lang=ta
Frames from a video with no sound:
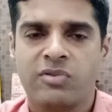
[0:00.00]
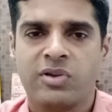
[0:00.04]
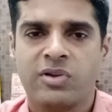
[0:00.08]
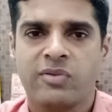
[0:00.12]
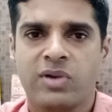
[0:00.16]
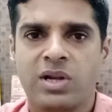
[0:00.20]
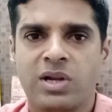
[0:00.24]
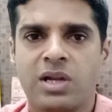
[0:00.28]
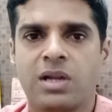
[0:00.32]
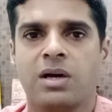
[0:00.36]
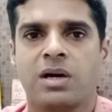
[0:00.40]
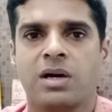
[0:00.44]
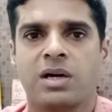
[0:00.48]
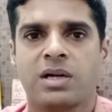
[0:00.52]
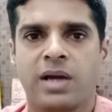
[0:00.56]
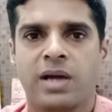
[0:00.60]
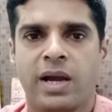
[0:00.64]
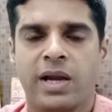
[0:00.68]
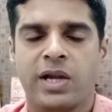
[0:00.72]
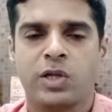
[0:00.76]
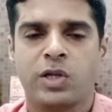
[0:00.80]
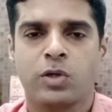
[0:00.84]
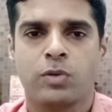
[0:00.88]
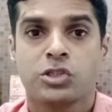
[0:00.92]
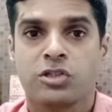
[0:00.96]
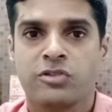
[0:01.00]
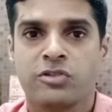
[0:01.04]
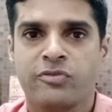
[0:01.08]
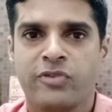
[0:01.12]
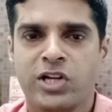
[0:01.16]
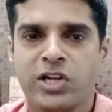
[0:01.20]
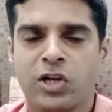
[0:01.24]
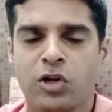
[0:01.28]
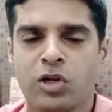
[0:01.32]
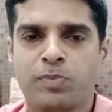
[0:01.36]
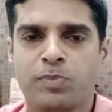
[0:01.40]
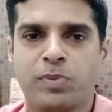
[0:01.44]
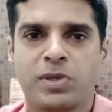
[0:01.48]
வி வில் கைட் யூ ஸோ இந்த
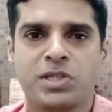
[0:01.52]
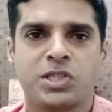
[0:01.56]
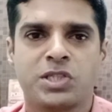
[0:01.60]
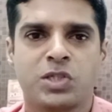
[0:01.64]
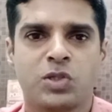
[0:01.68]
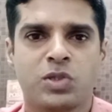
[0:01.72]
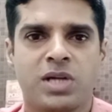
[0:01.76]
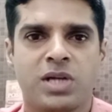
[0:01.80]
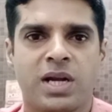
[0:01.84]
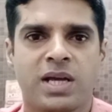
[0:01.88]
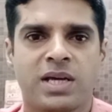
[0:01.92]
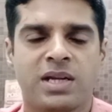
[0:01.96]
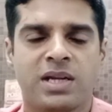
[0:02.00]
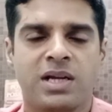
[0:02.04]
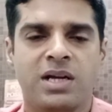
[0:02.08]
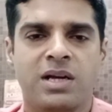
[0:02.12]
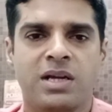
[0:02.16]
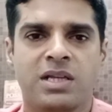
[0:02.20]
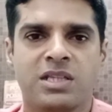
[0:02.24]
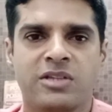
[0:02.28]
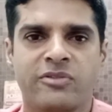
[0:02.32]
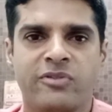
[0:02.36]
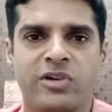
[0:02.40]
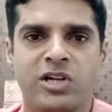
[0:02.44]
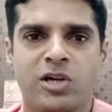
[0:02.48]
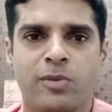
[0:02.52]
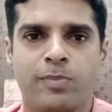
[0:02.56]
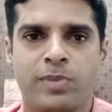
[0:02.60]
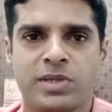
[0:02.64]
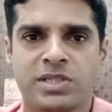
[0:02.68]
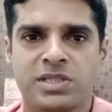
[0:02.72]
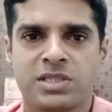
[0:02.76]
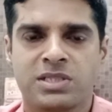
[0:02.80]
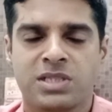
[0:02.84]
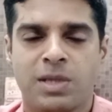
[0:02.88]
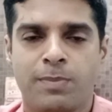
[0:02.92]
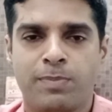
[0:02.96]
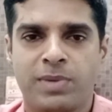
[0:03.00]
வீடியோ உங்களுக்கு பிடிச்சிருக்குன்னு நினைக்கிறேன் இந்த வீடியோ
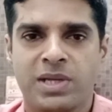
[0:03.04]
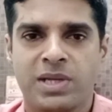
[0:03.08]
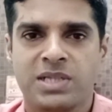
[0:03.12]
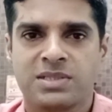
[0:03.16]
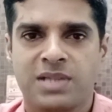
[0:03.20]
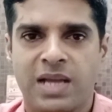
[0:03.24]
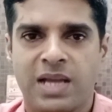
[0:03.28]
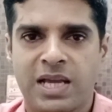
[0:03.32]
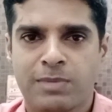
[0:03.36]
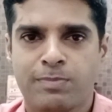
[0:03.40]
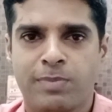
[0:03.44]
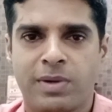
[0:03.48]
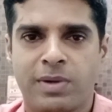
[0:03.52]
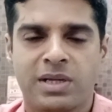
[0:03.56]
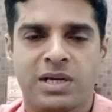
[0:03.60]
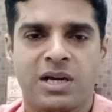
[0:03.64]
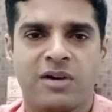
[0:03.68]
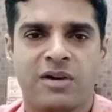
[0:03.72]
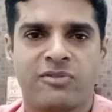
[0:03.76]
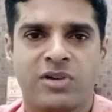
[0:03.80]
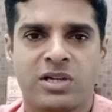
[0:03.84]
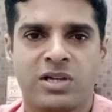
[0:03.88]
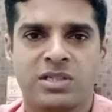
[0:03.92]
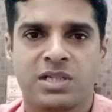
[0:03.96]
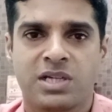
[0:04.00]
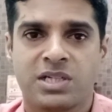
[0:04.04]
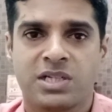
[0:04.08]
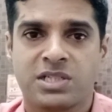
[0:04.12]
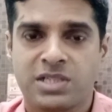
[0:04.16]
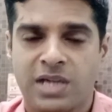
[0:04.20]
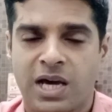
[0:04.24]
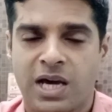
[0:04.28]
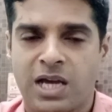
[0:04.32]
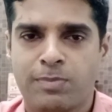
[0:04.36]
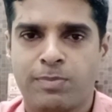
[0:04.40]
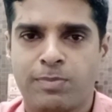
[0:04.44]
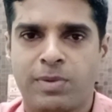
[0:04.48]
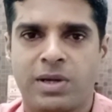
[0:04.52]
பிடிச்சிருந்தா ப்ளீஸ் லைக் பண்ணுங்கள் ஃப்ரெண்ட்ஸுக்கு
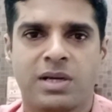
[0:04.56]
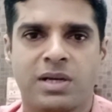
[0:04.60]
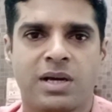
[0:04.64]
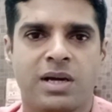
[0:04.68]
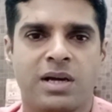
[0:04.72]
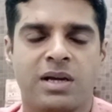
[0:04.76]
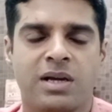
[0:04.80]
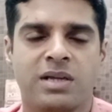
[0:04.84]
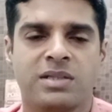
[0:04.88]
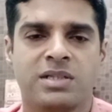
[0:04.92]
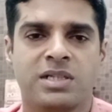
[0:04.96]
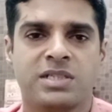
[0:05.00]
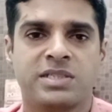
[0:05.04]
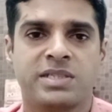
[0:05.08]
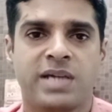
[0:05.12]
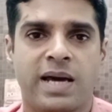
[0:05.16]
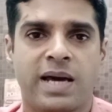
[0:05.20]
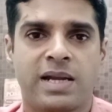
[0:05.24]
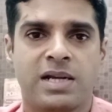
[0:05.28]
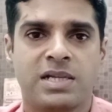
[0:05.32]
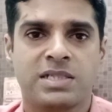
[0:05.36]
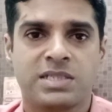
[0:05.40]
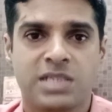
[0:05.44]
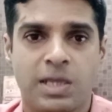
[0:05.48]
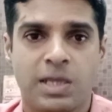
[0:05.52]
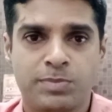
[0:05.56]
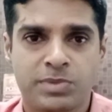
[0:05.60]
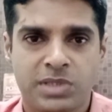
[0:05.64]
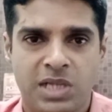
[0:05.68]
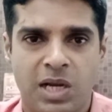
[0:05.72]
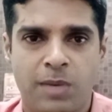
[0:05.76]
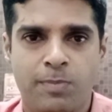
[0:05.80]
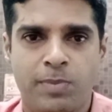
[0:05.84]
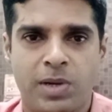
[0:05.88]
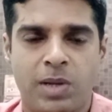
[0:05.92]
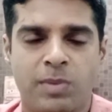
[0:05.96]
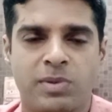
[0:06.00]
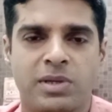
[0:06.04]
ஷேர் பண்ணுங்கள் இந்த சேனல்
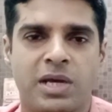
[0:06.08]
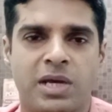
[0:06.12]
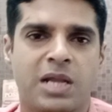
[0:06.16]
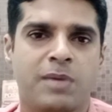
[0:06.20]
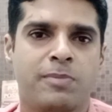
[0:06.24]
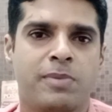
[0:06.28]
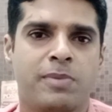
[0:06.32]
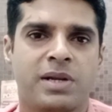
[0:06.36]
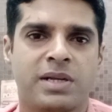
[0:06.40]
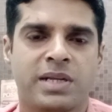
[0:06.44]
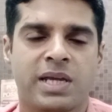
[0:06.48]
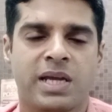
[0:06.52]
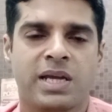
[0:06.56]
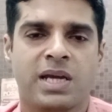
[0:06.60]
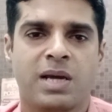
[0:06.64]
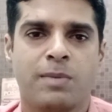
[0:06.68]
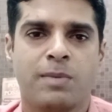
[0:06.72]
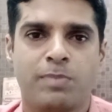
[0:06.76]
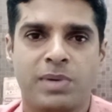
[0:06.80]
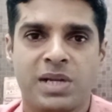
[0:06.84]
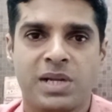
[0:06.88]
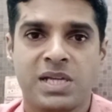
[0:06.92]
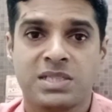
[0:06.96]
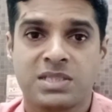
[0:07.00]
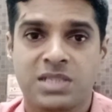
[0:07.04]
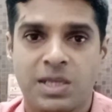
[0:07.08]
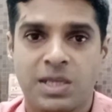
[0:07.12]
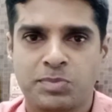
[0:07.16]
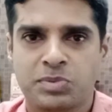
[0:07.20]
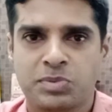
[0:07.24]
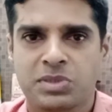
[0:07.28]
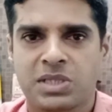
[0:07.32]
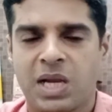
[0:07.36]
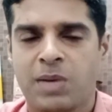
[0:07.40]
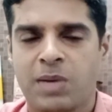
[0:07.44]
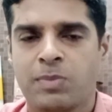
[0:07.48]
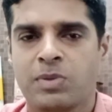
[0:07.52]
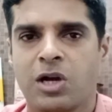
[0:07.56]
சப்ஸ்கிரைப் பண்ணாமல் நிறைய பேர் இருக்கீங்க ப்ளீஸ்
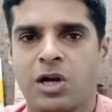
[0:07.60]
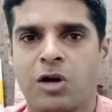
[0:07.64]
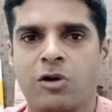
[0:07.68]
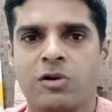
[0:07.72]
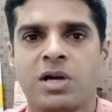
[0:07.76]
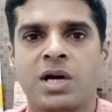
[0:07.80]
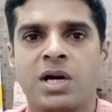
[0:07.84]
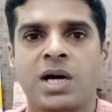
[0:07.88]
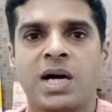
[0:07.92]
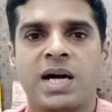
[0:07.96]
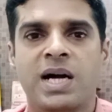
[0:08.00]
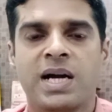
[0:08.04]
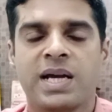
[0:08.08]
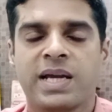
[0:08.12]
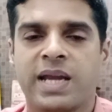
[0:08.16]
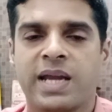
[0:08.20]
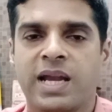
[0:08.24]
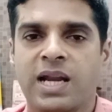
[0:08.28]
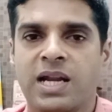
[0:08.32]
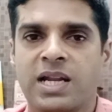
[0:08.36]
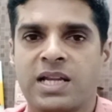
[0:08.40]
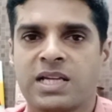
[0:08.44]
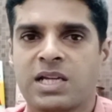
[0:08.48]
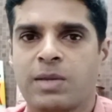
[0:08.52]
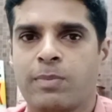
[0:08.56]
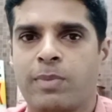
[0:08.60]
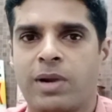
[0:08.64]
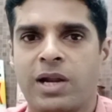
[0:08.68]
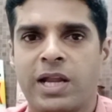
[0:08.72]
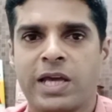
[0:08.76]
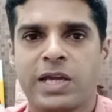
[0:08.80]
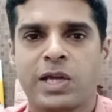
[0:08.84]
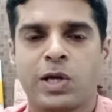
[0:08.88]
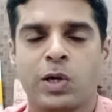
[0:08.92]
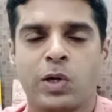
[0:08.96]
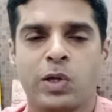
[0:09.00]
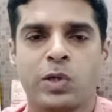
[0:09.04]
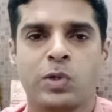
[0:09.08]
சப்ஸ்கிரைப் நான் கீழே இருக்க பெல்
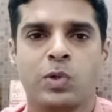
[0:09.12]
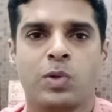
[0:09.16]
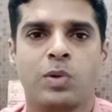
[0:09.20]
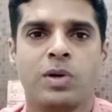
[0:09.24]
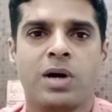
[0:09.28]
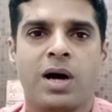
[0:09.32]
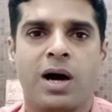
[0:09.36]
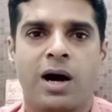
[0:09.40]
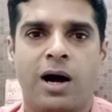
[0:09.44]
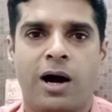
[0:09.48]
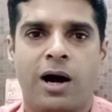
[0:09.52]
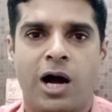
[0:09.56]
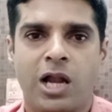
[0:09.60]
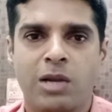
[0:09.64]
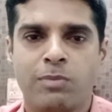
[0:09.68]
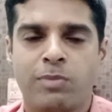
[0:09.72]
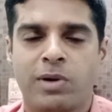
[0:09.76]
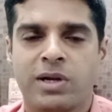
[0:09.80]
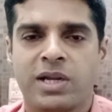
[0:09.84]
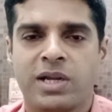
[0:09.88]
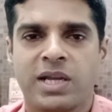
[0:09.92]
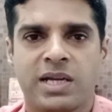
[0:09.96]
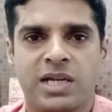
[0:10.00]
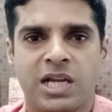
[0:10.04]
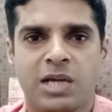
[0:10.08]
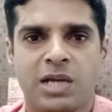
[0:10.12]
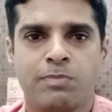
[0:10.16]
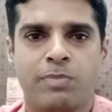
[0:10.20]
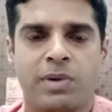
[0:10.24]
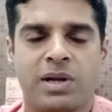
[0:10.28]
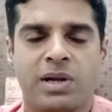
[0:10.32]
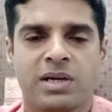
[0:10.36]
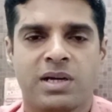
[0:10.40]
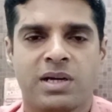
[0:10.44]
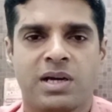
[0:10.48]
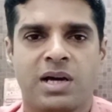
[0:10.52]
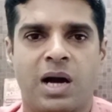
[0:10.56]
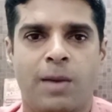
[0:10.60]
ஐக்கனையும் ஆல் பட்டனையும் கிளிக்
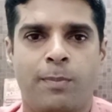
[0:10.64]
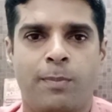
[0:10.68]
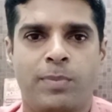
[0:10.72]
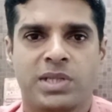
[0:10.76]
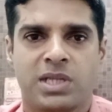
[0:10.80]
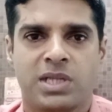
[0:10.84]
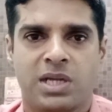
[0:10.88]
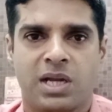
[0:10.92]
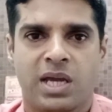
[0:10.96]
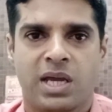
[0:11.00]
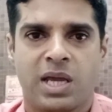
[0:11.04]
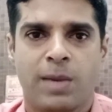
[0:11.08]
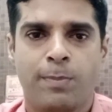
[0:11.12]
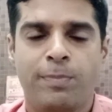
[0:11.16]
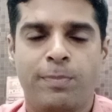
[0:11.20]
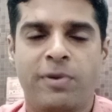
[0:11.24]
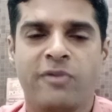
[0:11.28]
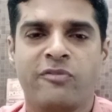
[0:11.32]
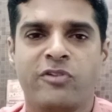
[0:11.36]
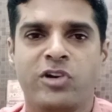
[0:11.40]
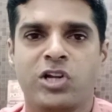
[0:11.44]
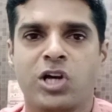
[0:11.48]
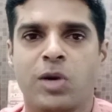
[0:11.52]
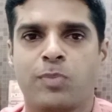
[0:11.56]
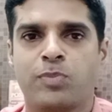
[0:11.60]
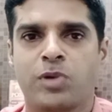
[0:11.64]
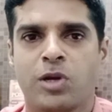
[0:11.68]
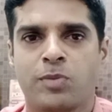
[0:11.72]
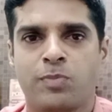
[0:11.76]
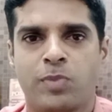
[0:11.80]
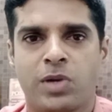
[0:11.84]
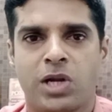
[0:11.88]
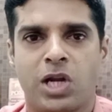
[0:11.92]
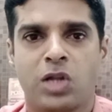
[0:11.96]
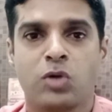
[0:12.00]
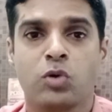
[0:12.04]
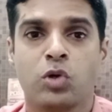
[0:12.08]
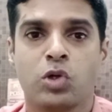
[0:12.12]
பண்ணுங்கள் அப்போ தான் நாங்கள் எப்போ வீடியோ அப்லோட்
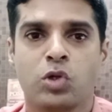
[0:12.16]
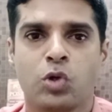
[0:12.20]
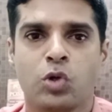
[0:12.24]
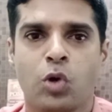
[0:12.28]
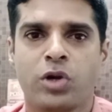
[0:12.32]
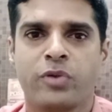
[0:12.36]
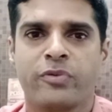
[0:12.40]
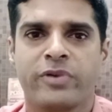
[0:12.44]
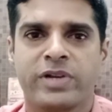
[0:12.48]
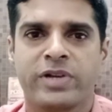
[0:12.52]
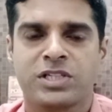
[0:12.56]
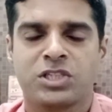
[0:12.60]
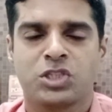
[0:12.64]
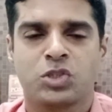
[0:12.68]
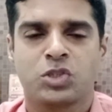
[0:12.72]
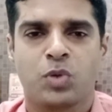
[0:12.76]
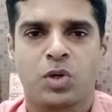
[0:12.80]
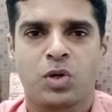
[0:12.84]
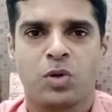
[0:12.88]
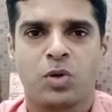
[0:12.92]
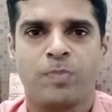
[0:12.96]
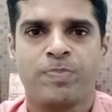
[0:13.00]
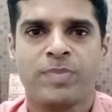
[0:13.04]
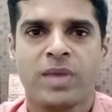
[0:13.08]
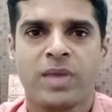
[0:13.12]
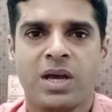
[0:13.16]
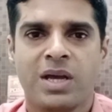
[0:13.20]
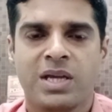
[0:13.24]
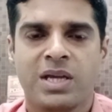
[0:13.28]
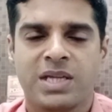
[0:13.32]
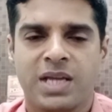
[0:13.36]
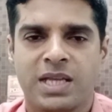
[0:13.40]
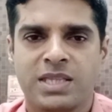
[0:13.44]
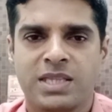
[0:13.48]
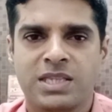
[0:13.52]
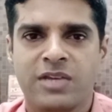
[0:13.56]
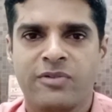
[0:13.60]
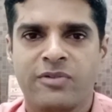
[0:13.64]
பண்ணாலும் உங்களுக்கு நோட்டிஃபிகேஷன்ஸ் வரும்
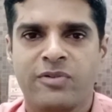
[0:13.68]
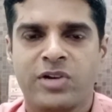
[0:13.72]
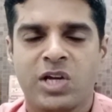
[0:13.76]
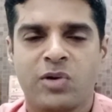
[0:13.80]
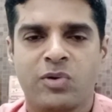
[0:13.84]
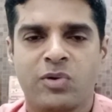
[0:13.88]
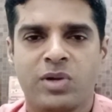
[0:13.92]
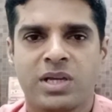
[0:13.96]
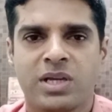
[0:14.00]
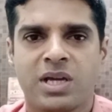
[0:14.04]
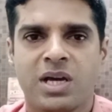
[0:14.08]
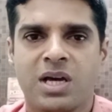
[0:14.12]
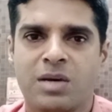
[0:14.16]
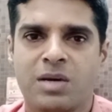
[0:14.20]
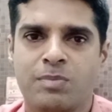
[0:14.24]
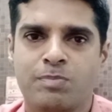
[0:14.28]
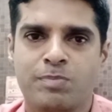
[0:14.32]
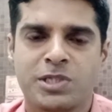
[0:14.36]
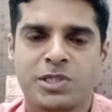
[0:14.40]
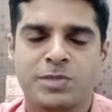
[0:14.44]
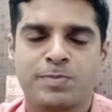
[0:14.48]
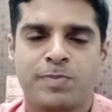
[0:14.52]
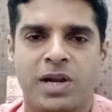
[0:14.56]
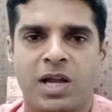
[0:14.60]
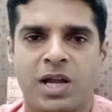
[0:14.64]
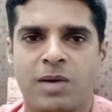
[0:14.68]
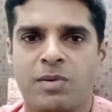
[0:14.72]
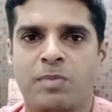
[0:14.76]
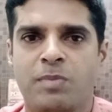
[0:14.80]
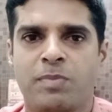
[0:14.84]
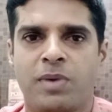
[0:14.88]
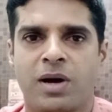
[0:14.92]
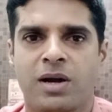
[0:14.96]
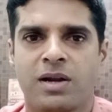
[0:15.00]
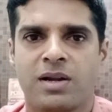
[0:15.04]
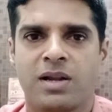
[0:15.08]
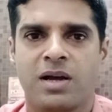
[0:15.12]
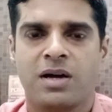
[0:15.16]
எந்த வீடியோவும் நீங்கள் மிஸ் பண்ணாமல்
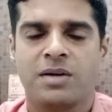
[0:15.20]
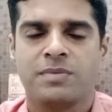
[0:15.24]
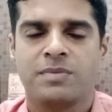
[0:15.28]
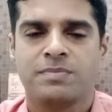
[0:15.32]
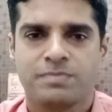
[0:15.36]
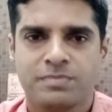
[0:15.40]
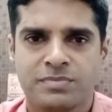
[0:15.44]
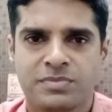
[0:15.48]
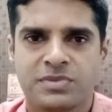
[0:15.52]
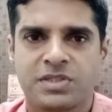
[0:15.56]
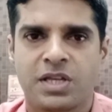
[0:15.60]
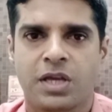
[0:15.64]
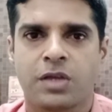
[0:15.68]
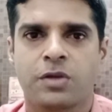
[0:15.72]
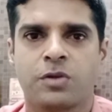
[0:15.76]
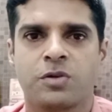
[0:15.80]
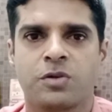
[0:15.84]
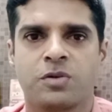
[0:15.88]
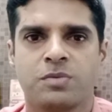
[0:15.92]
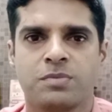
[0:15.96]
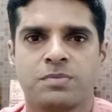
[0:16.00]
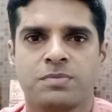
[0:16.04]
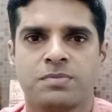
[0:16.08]
பார்க்கலாம் தேங்க்யூ